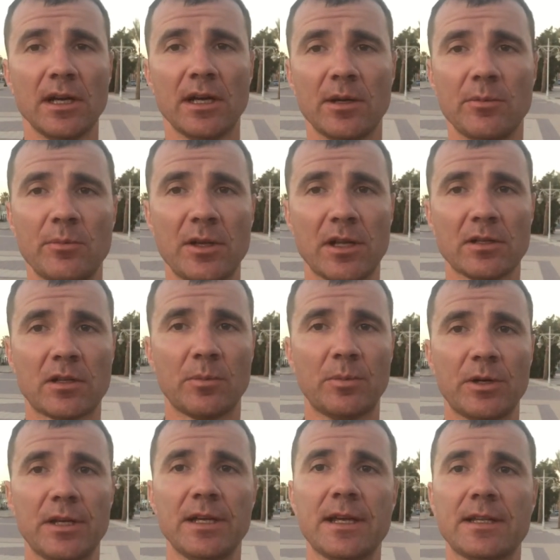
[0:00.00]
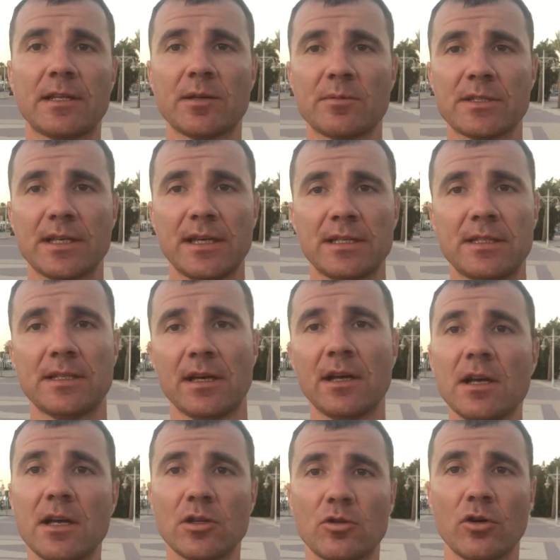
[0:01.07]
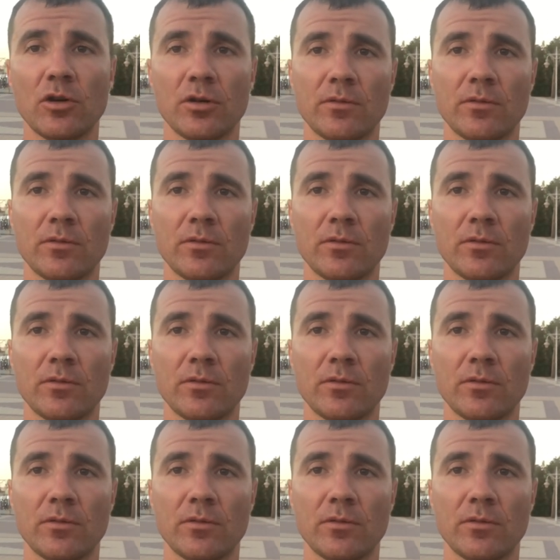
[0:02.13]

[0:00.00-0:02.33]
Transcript: мелко, приятно им зайти, то,